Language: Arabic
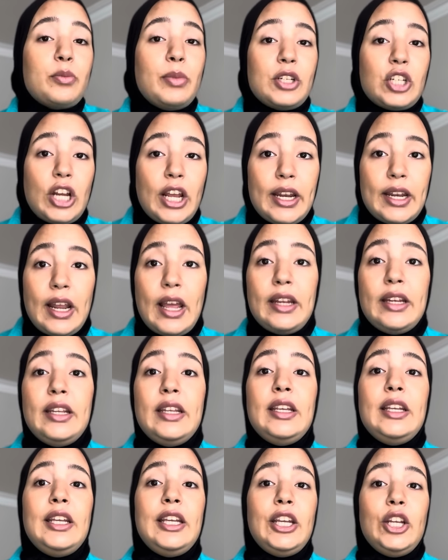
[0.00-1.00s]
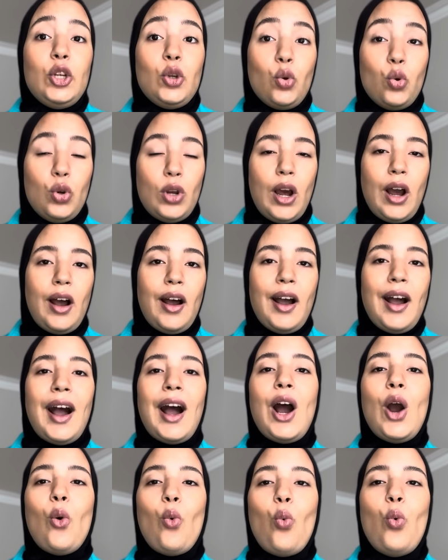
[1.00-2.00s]
باش انني نقولها
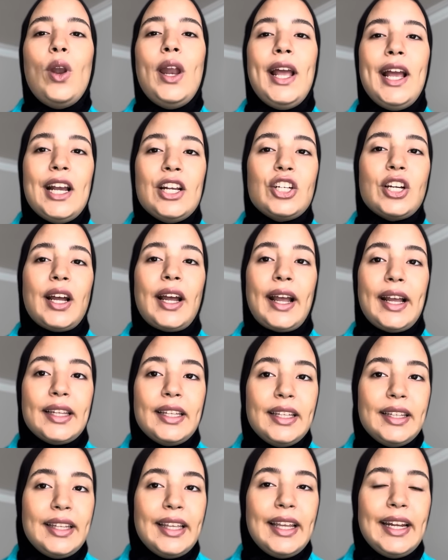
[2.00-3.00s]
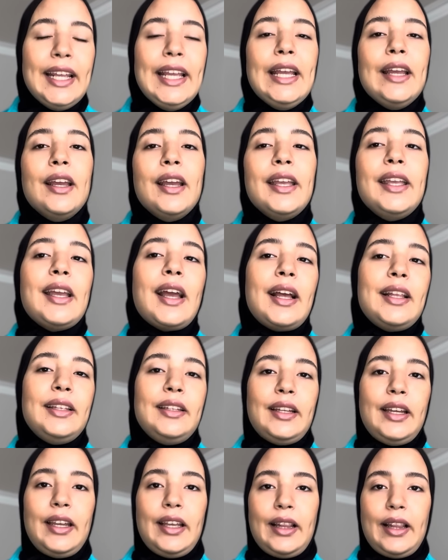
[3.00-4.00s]
اول حاجه غادي ندير هي غادي
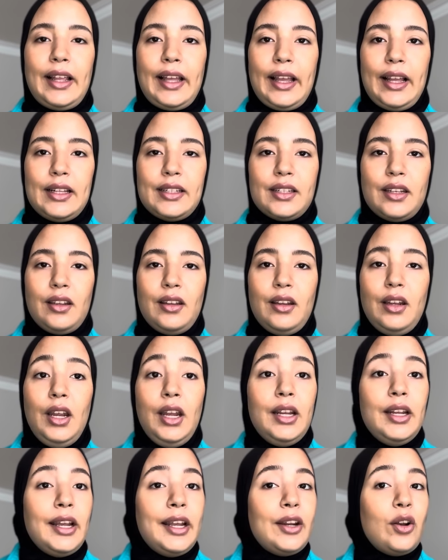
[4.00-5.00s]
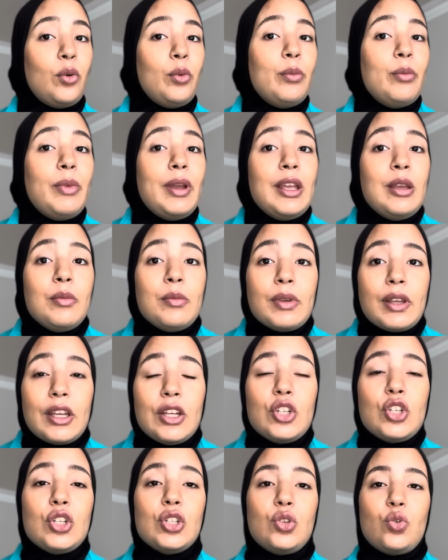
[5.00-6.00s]
نعيط لخالتي لانه ما
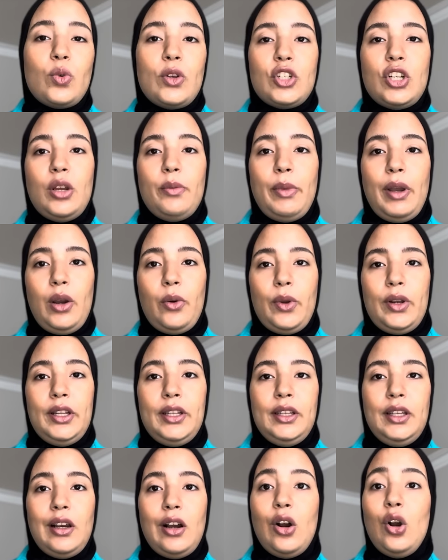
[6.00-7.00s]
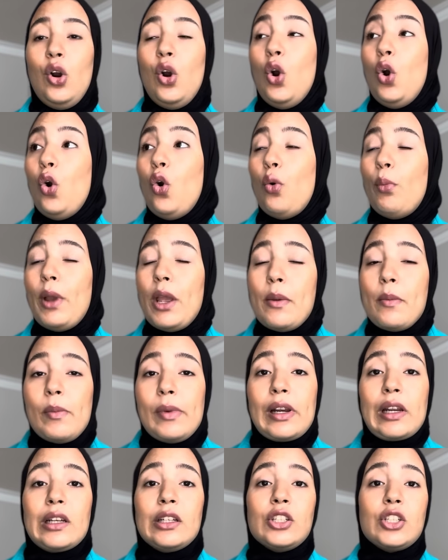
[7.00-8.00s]
يمكنش نتواجه مع والديا وما
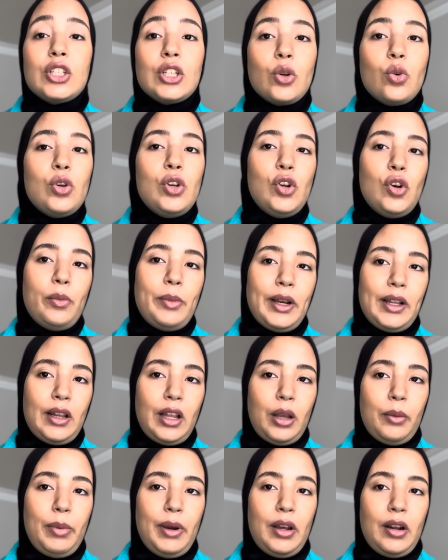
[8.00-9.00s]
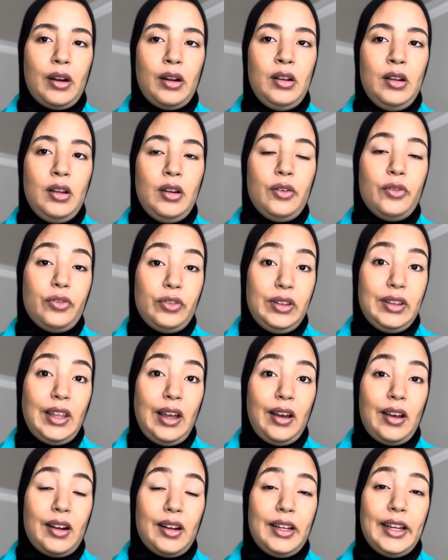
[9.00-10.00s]
يمكنش نقول لهم هذا الخبر في
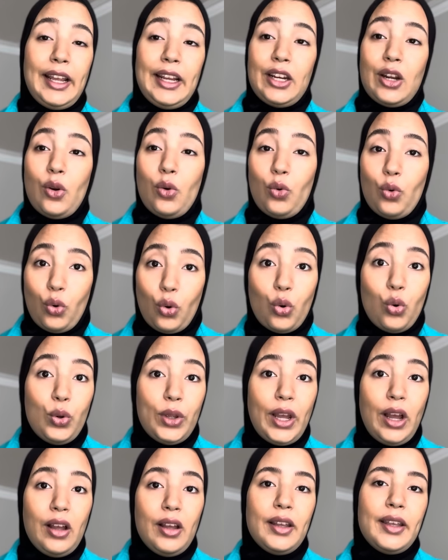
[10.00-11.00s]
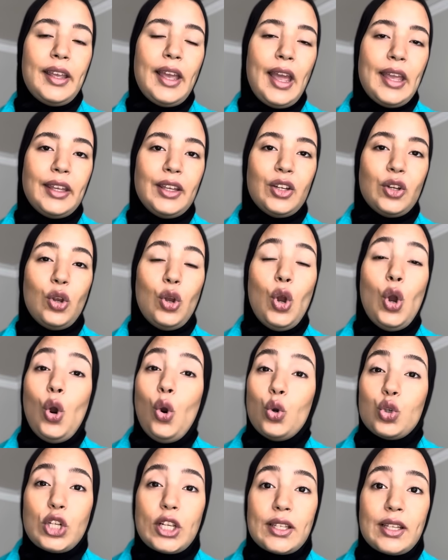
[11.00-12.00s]
الدار لانه خويا كاين
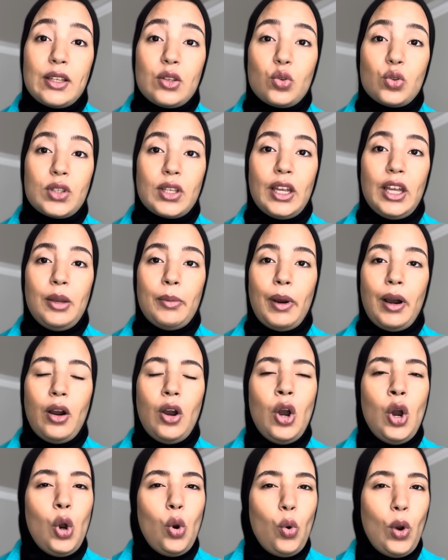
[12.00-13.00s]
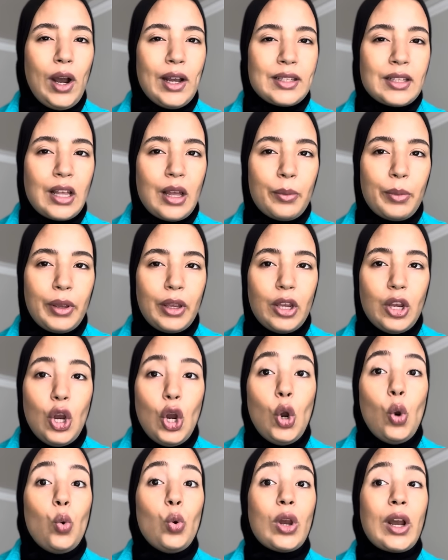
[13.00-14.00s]
وشخصيته صعيبه وعصبي
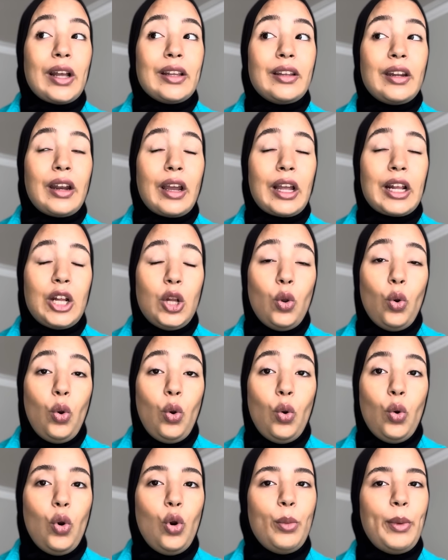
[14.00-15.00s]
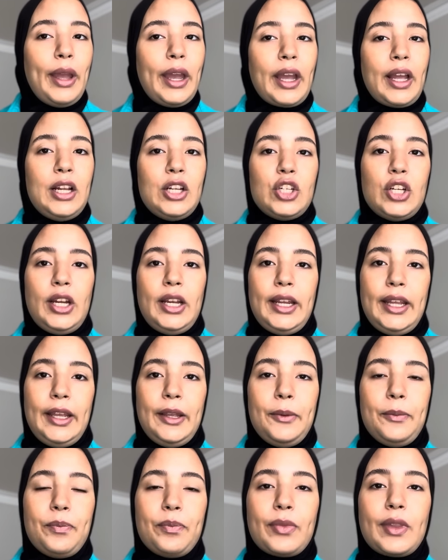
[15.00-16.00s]
ويقدر يقتلو وما يعقلش
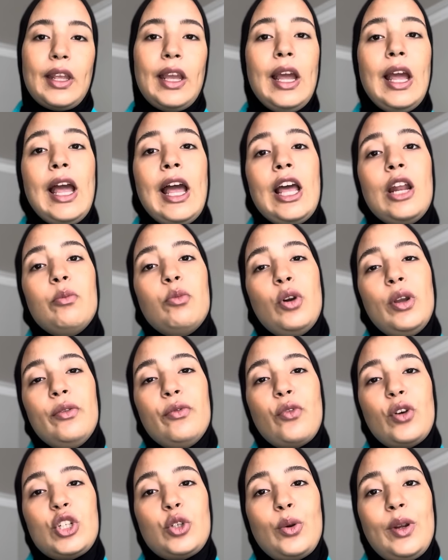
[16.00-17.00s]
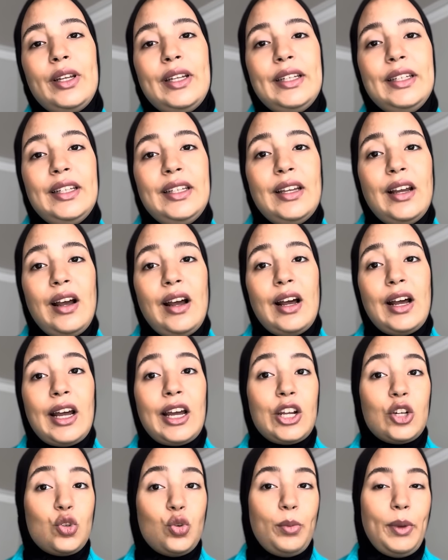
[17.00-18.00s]
عليه المهم فاش والديا
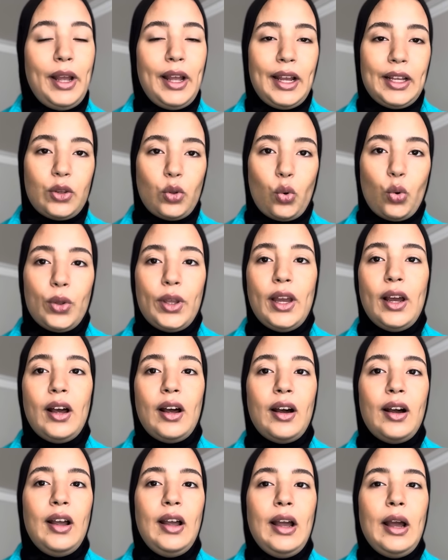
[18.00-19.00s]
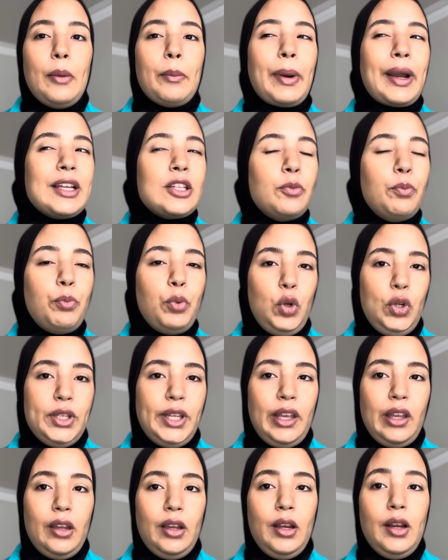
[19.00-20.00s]
خرجوا مع هاد خويا بقيت
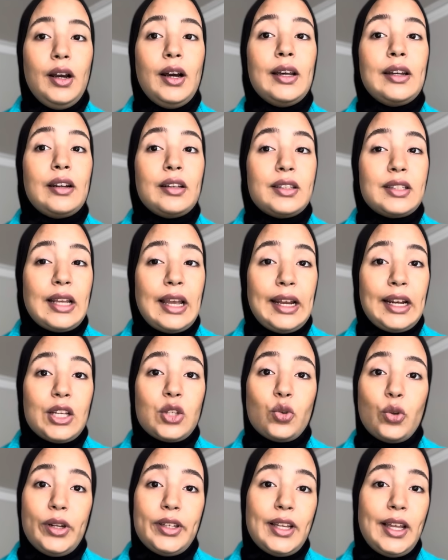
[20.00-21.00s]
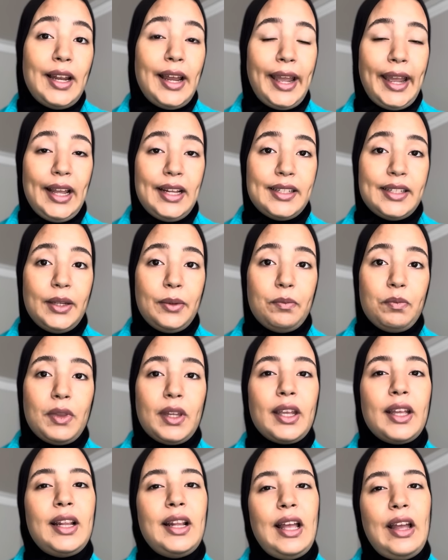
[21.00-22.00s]
بوحدي نط انا صونيت على خالتي
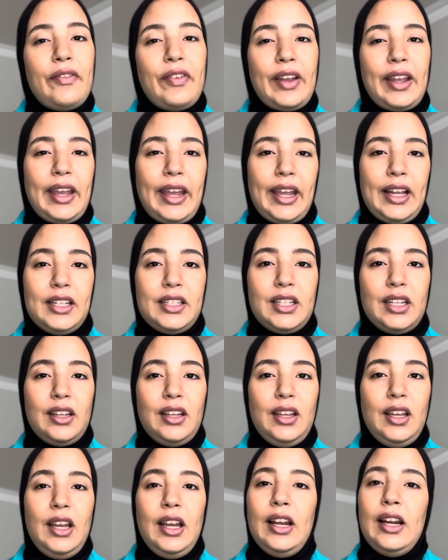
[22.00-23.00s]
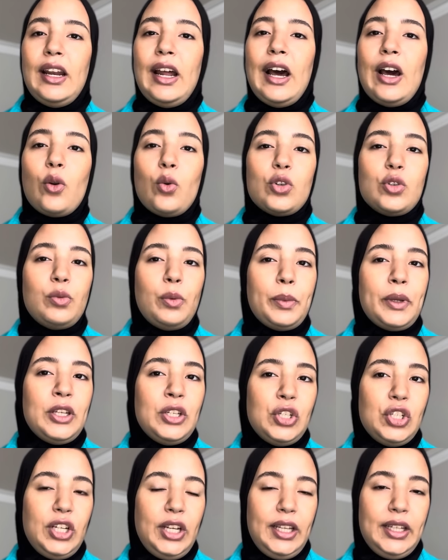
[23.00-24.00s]
قلت لها فك خالتي العروش
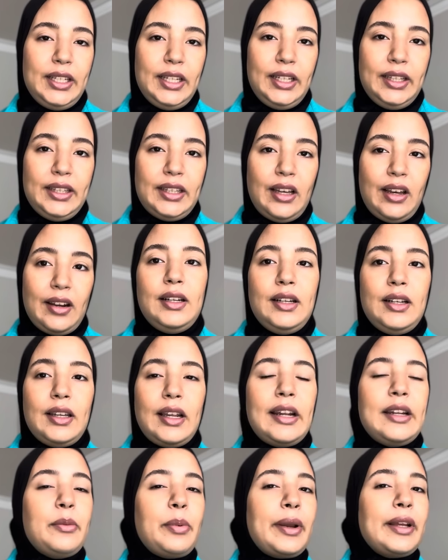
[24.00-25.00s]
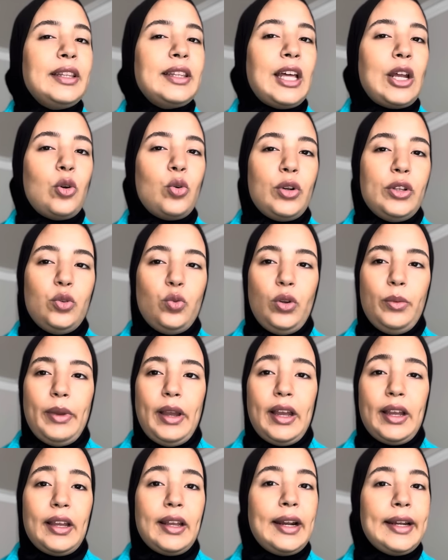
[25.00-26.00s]
ممكن تجي عندي للدار راني بغيت ضروري ندوي
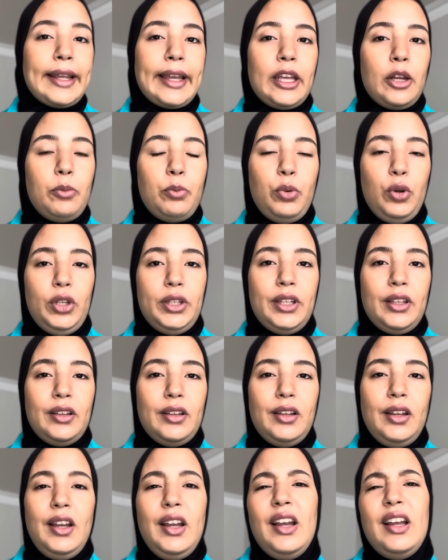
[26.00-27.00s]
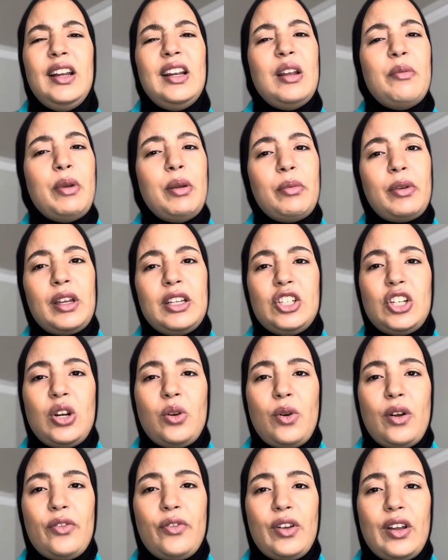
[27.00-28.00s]
معاك راني غير بوحدي لا ما يمكنش
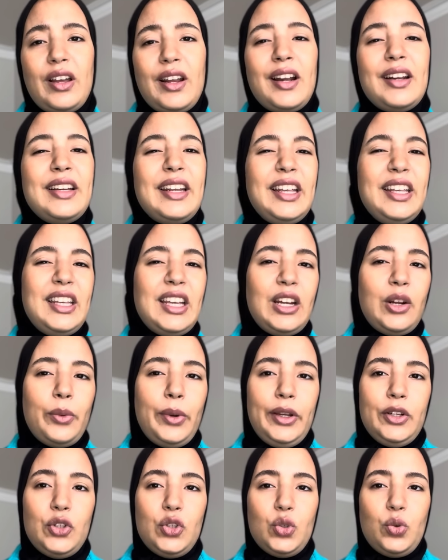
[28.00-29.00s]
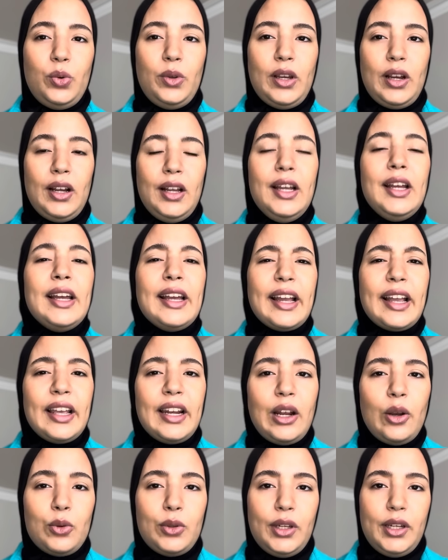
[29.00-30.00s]
وفاء راني عيانه واحد شويه غير
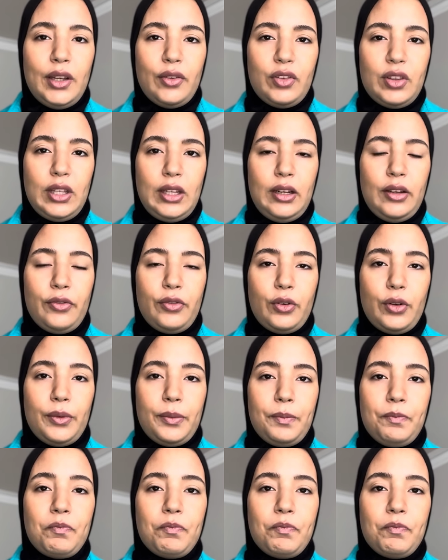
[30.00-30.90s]
عاودي ليا في التليفون